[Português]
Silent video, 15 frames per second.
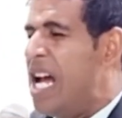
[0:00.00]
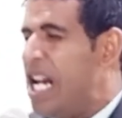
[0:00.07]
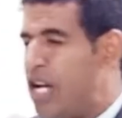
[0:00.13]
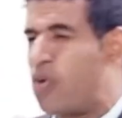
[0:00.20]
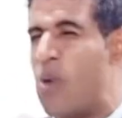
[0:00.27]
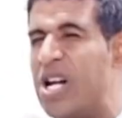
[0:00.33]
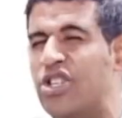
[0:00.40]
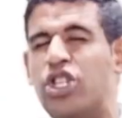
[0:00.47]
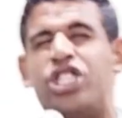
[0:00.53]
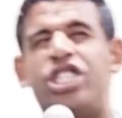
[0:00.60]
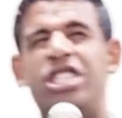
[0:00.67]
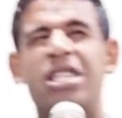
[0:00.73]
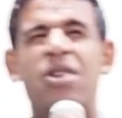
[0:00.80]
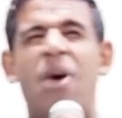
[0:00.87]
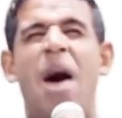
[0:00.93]
E quando
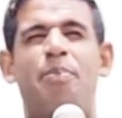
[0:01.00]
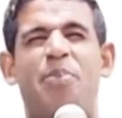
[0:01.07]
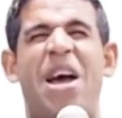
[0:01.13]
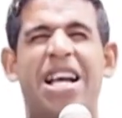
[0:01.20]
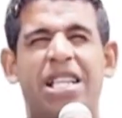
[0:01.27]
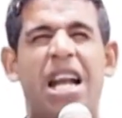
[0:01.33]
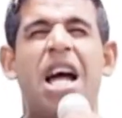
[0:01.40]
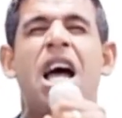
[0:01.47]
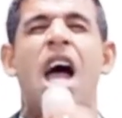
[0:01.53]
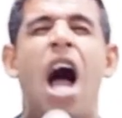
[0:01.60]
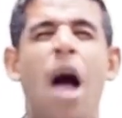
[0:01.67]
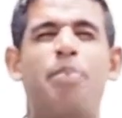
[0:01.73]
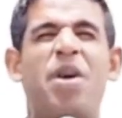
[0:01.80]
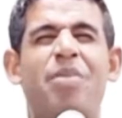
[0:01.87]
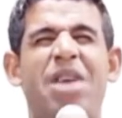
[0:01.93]
tiram a pedra,
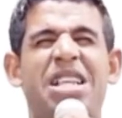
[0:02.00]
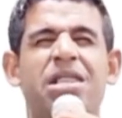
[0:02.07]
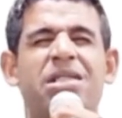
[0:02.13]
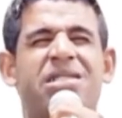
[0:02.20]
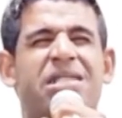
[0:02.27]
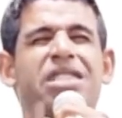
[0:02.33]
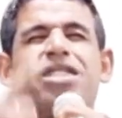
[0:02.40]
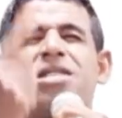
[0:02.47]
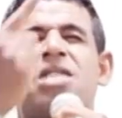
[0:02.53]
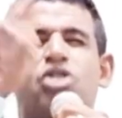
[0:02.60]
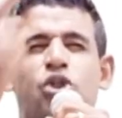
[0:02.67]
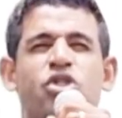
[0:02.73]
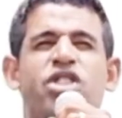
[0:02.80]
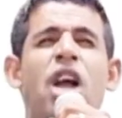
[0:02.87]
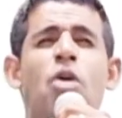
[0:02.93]
a Bíblia diz que
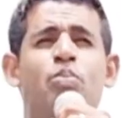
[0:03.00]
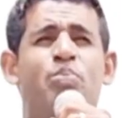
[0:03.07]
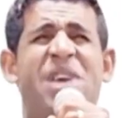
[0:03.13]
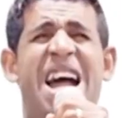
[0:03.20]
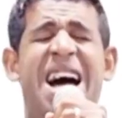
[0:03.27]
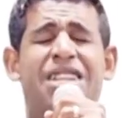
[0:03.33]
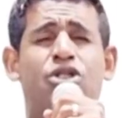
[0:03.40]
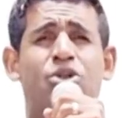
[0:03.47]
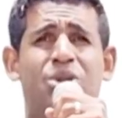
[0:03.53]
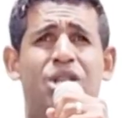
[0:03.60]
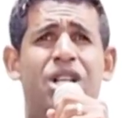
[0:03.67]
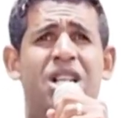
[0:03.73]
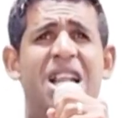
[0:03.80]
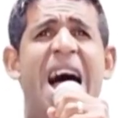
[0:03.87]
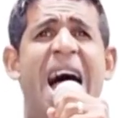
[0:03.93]
Jesus dá um brado:
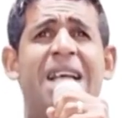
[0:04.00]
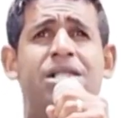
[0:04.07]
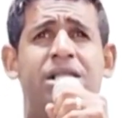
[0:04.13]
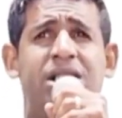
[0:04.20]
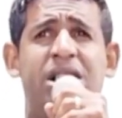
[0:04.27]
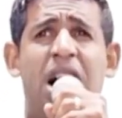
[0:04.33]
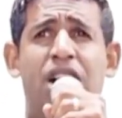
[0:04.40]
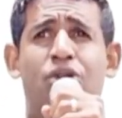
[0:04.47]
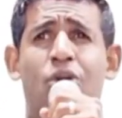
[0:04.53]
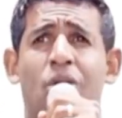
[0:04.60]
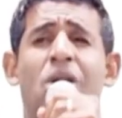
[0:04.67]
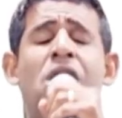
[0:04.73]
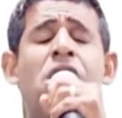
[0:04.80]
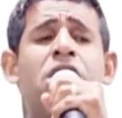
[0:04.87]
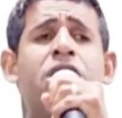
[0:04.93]

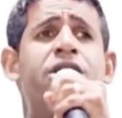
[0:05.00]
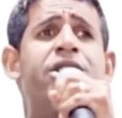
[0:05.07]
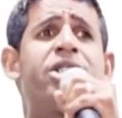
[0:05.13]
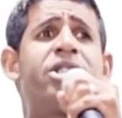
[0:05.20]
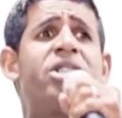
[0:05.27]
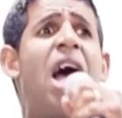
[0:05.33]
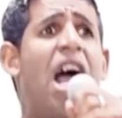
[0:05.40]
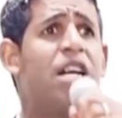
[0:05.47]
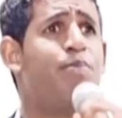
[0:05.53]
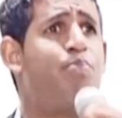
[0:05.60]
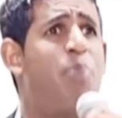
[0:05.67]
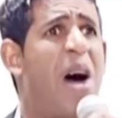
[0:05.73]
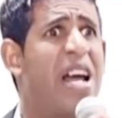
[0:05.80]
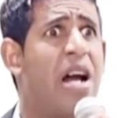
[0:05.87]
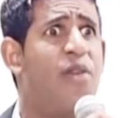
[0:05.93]
Lázaro, sai
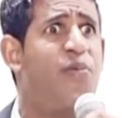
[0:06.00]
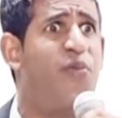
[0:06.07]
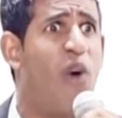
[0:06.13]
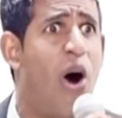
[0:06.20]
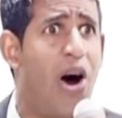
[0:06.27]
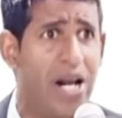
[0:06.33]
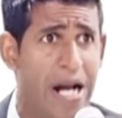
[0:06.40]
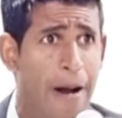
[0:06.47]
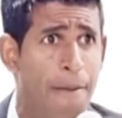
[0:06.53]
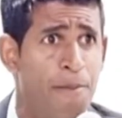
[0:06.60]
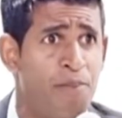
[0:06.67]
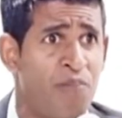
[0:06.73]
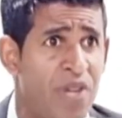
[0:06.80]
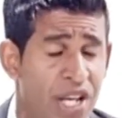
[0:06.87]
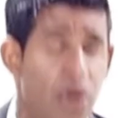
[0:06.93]
para fora.
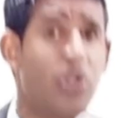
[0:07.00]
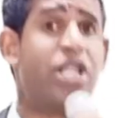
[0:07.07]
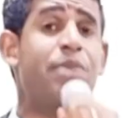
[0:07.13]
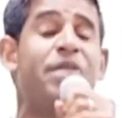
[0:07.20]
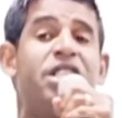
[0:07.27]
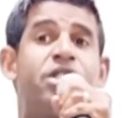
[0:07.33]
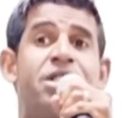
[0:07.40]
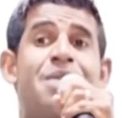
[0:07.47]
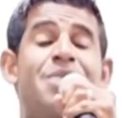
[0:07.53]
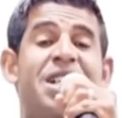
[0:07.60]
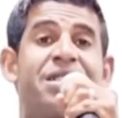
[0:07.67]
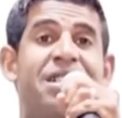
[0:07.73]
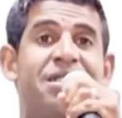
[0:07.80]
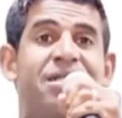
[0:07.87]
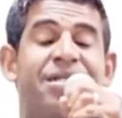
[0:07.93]
E o que me chama a
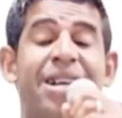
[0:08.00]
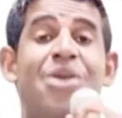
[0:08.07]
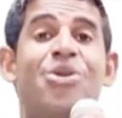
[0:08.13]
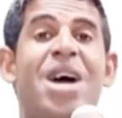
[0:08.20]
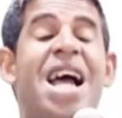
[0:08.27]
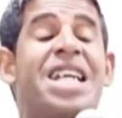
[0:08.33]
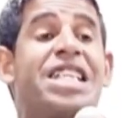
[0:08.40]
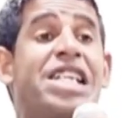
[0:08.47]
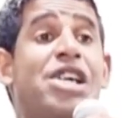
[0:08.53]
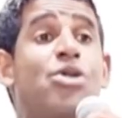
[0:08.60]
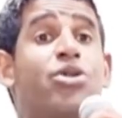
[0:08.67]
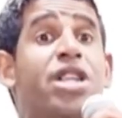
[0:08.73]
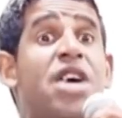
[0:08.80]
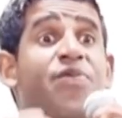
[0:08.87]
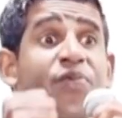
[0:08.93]
atenção é que
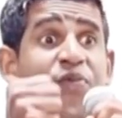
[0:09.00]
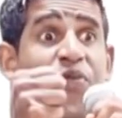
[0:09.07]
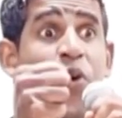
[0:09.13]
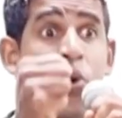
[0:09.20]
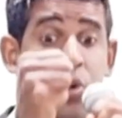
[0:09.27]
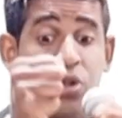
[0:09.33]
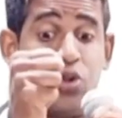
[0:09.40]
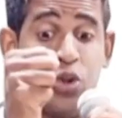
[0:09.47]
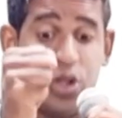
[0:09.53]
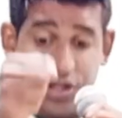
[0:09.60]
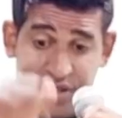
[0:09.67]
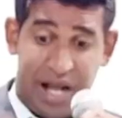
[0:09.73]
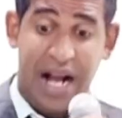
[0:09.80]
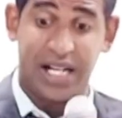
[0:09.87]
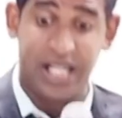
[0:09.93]
o defunto
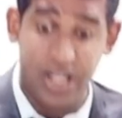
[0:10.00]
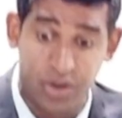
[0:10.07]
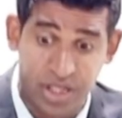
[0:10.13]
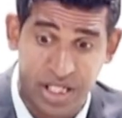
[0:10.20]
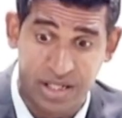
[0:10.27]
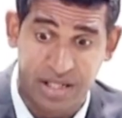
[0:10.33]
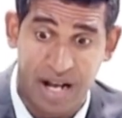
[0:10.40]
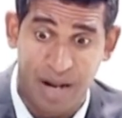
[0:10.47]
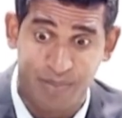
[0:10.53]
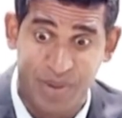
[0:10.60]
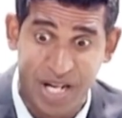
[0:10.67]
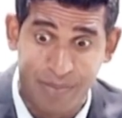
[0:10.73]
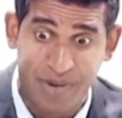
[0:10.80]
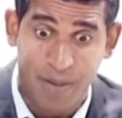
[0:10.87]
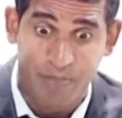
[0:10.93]
saiu, diz a
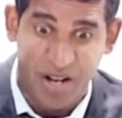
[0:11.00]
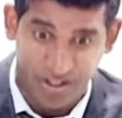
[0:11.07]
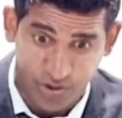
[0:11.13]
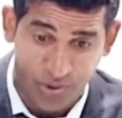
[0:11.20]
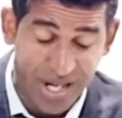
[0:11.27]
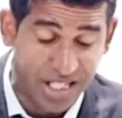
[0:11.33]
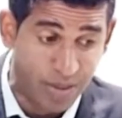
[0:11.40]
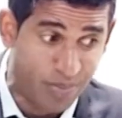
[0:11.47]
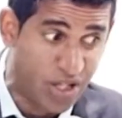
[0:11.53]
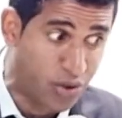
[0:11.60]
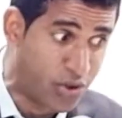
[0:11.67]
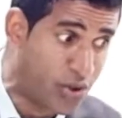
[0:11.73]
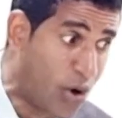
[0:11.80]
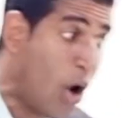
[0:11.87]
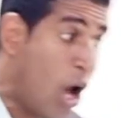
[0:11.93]
Bíblia, pastor
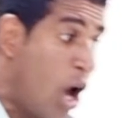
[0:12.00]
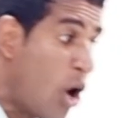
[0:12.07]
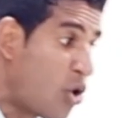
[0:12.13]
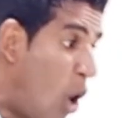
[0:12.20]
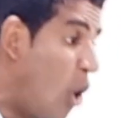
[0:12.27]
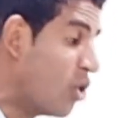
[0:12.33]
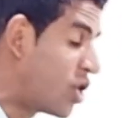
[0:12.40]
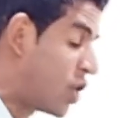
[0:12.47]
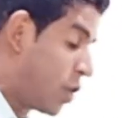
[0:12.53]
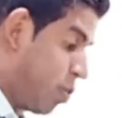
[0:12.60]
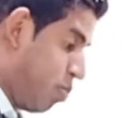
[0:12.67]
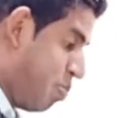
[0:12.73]
Edmilson, com os